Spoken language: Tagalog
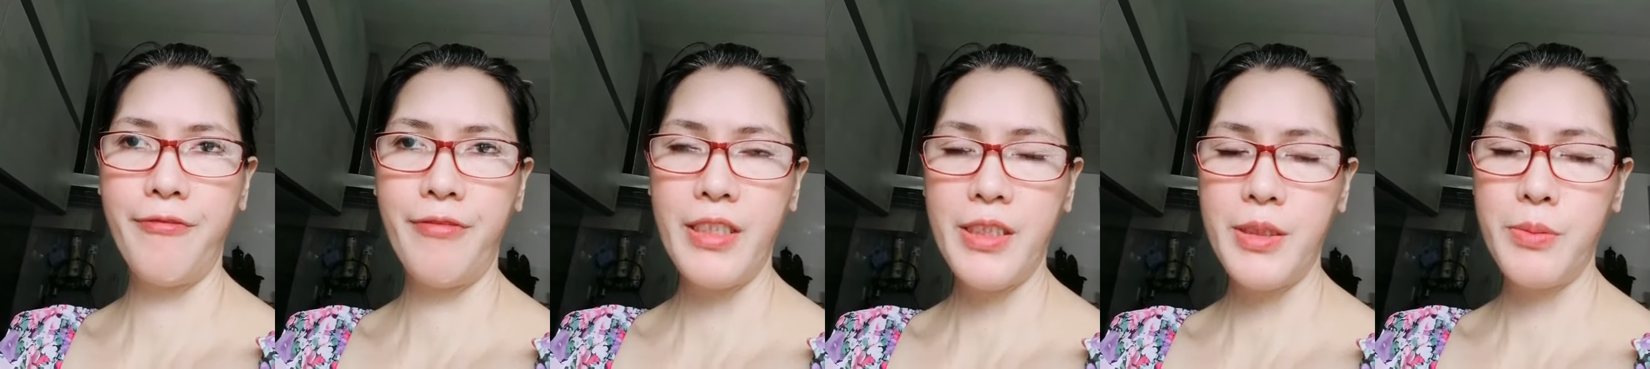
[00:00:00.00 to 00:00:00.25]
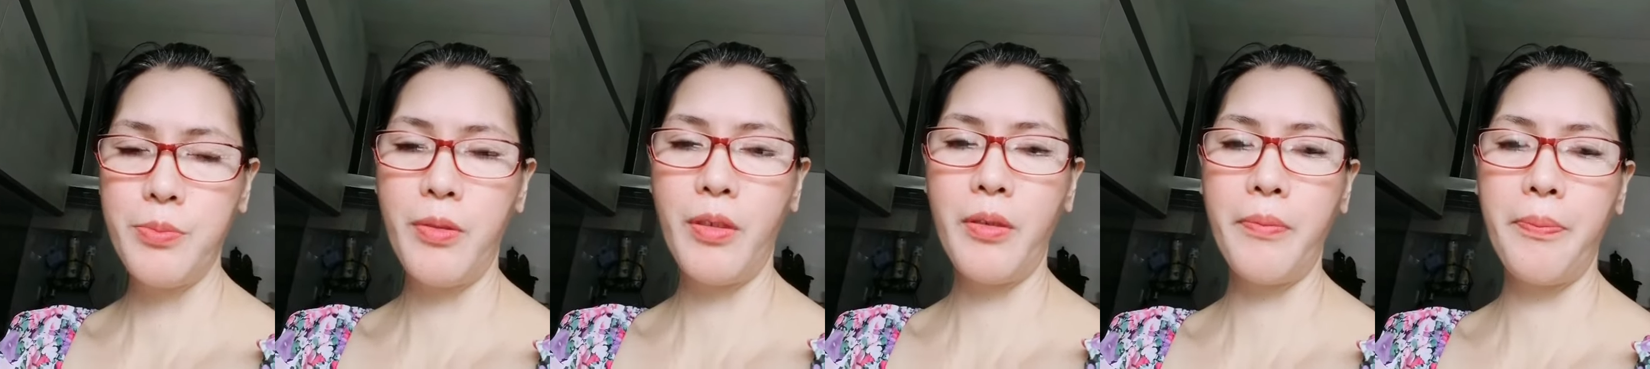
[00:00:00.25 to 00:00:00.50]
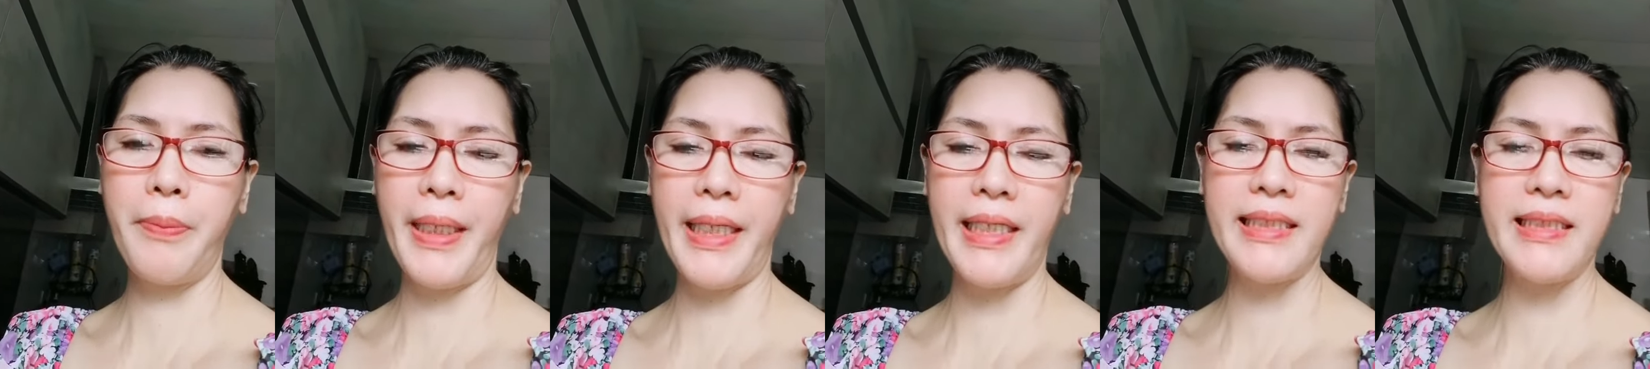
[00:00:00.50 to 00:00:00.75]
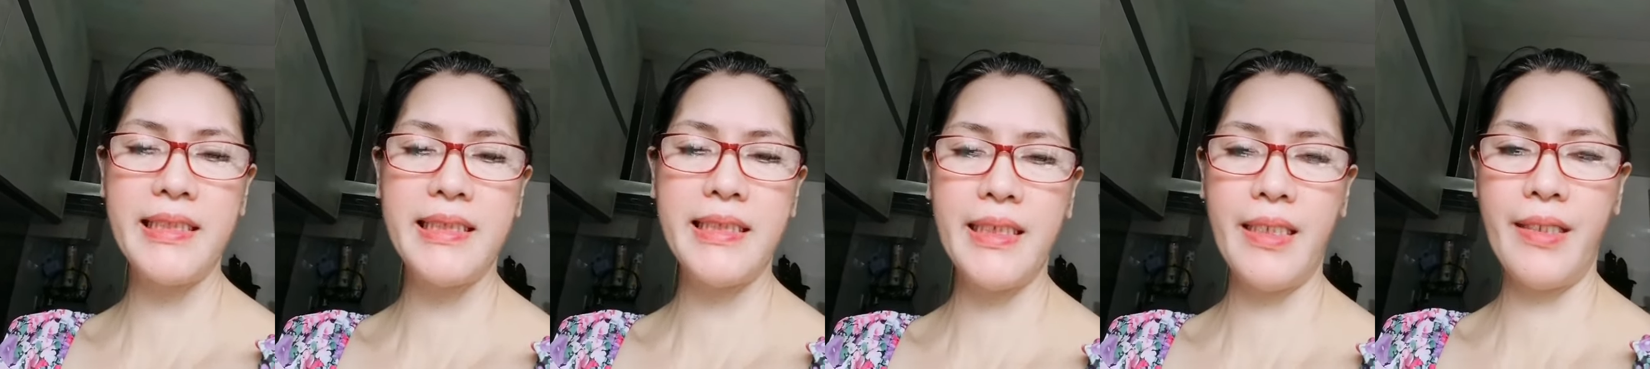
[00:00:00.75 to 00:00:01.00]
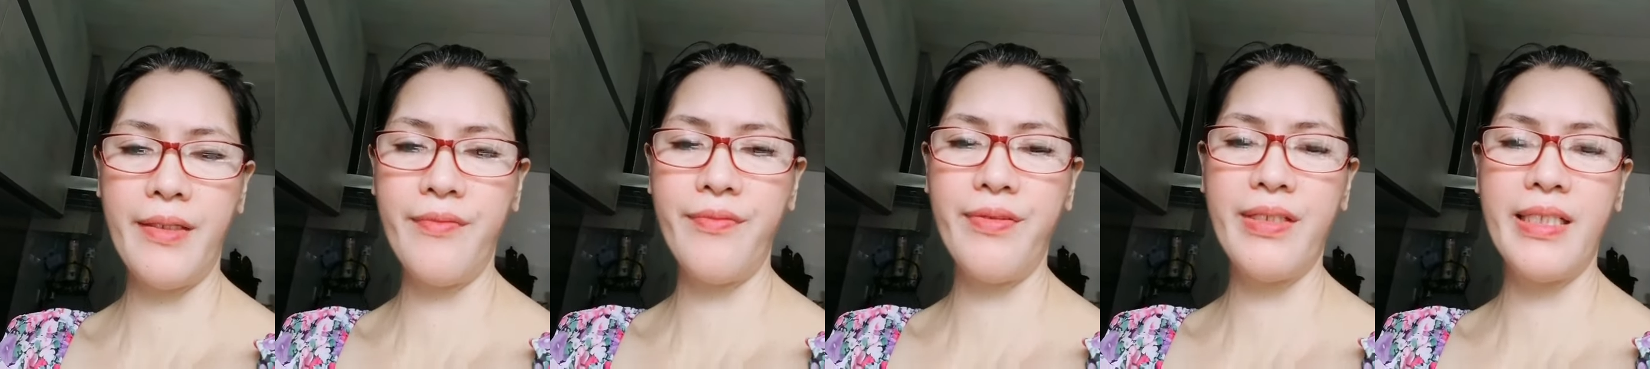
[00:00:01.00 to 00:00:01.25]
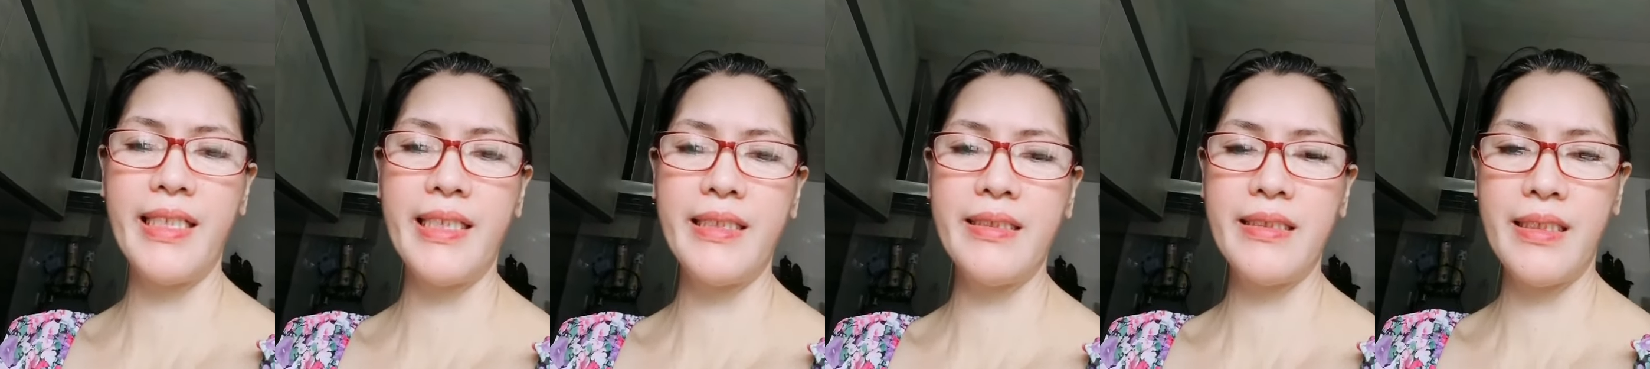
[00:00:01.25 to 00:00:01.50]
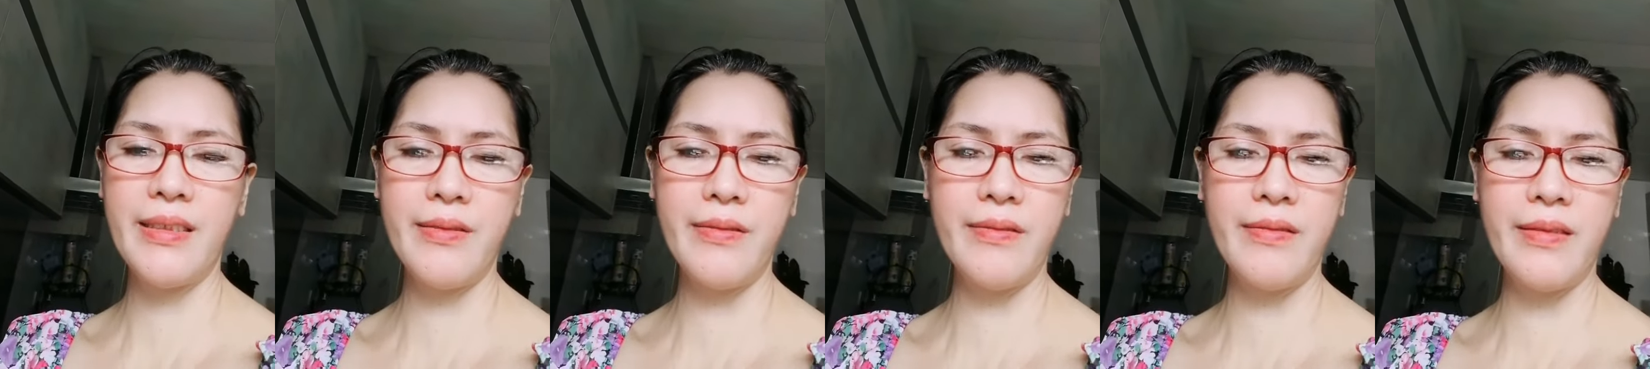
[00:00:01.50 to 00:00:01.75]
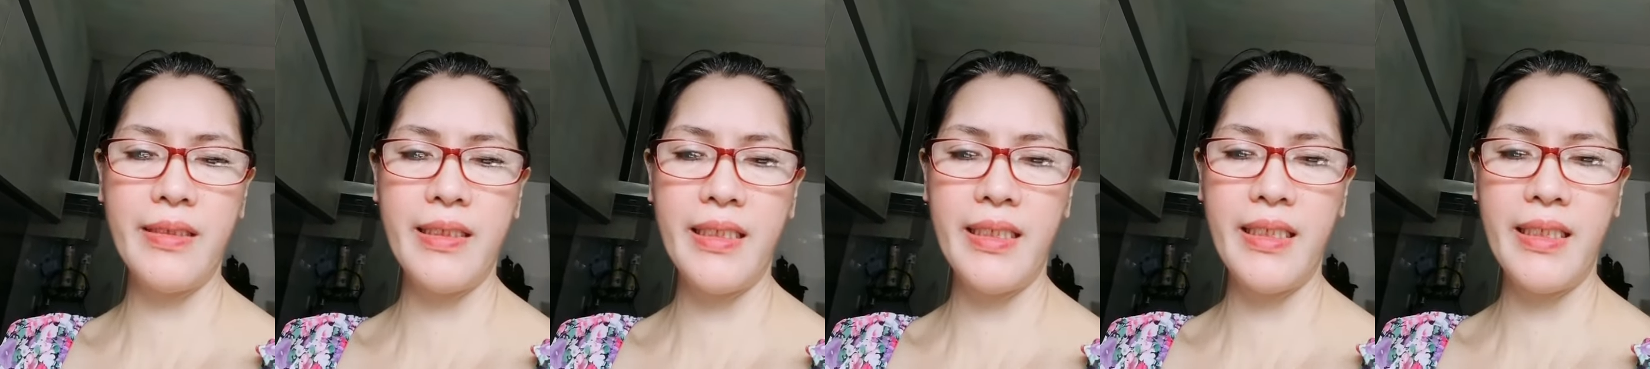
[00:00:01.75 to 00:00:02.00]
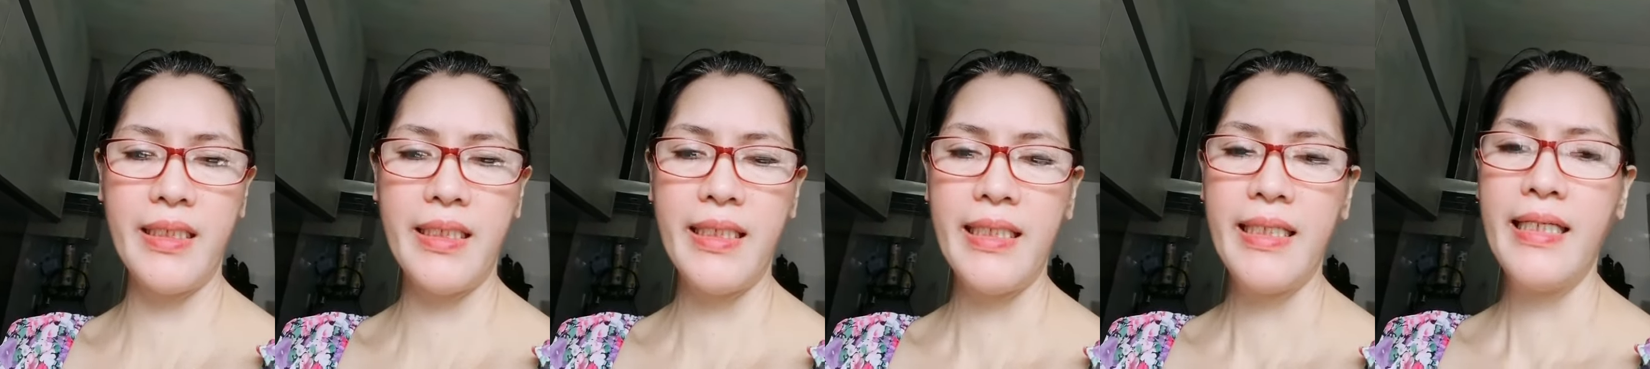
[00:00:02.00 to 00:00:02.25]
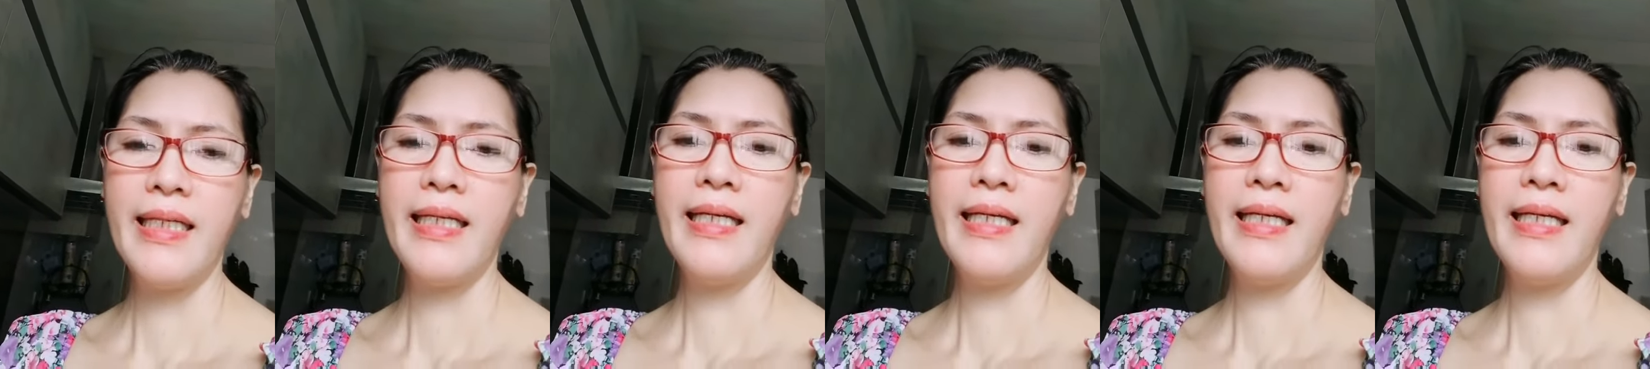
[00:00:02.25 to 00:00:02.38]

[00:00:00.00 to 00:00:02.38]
Facebook page, Evelyn Dadoli.